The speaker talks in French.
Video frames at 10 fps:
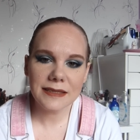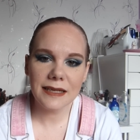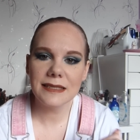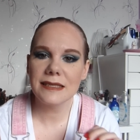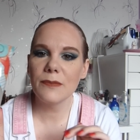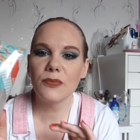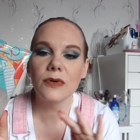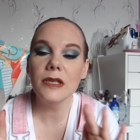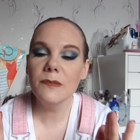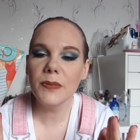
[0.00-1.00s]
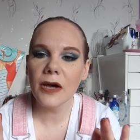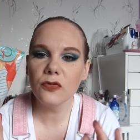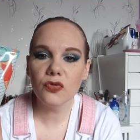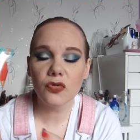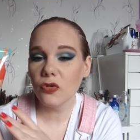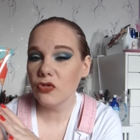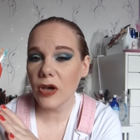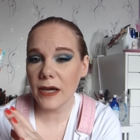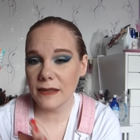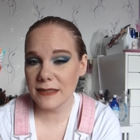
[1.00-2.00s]
ça laisse la peau hyper douce,
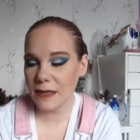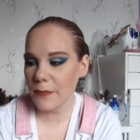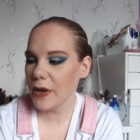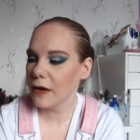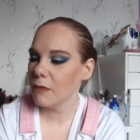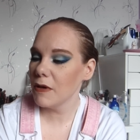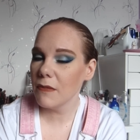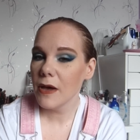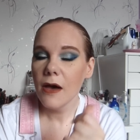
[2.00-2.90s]
l'odeur était sympa quand même.